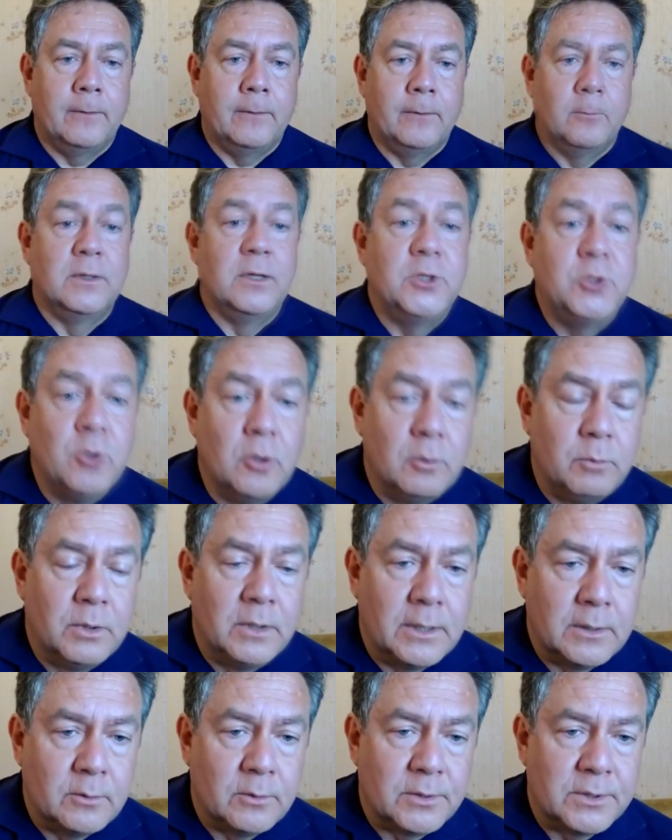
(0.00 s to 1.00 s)
Вот для чего
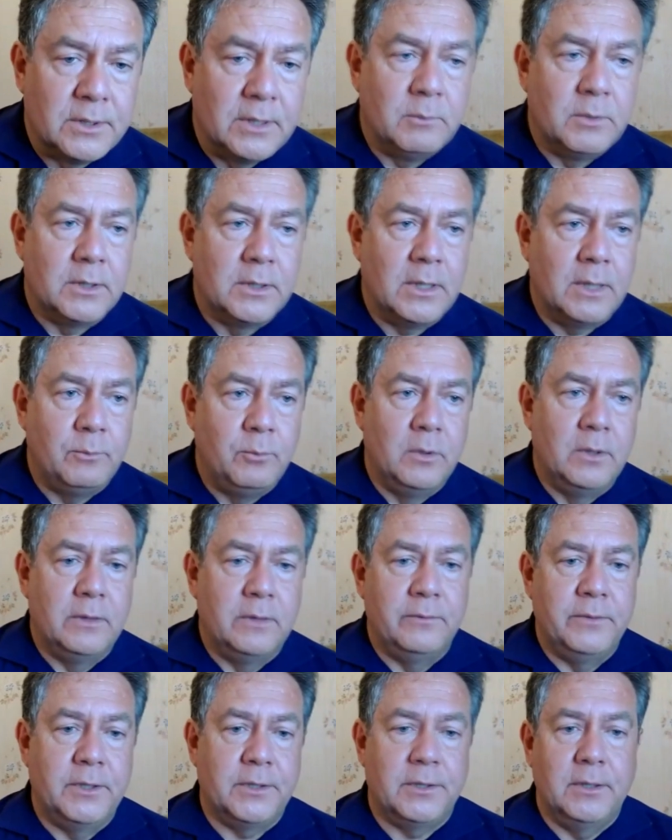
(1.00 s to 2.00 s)
была нужна
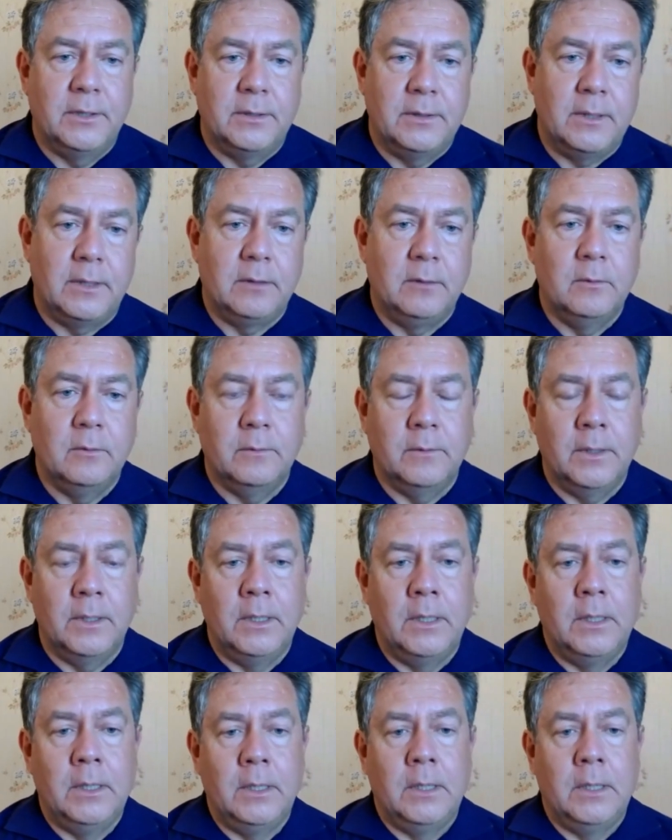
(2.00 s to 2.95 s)
монополия внешней торговли?